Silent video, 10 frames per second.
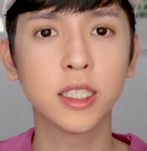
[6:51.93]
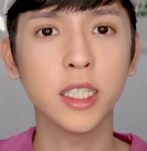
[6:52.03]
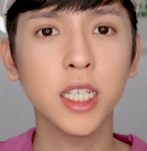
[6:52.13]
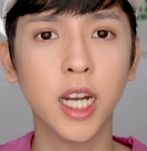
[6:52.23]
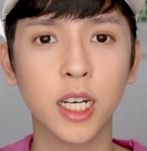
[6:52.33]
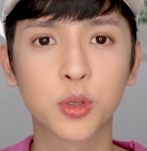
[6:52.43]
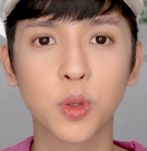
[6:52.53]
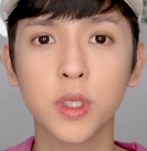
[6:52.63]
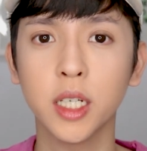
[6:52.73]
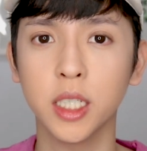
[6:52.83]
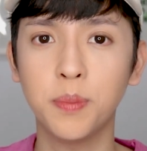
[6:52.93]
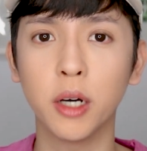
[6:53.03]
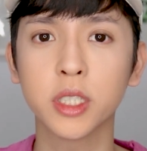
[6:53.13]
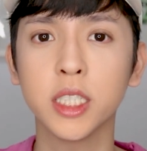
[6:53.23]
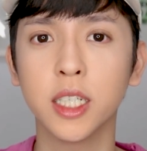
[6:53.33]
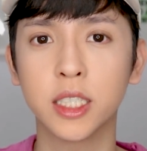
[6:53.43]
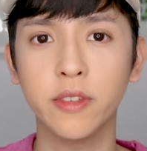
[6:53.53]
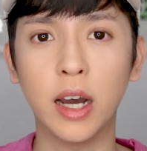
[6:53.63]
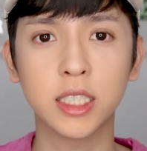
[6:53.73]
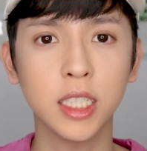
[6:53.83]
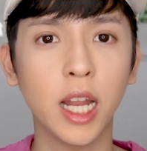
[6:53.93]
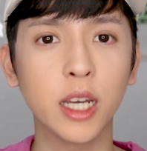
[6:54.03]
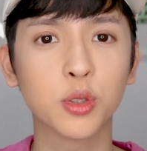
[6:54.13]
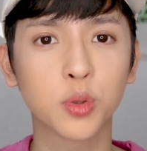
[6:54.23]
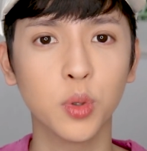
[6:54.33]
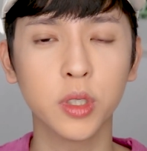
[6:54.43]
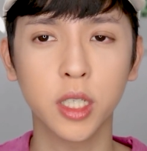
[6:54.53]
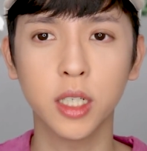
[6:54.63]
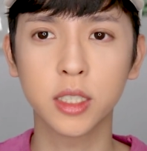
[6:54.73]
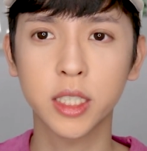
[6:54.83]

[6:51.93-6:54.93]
整体来说呢，以保湿型的洗发精来说呢，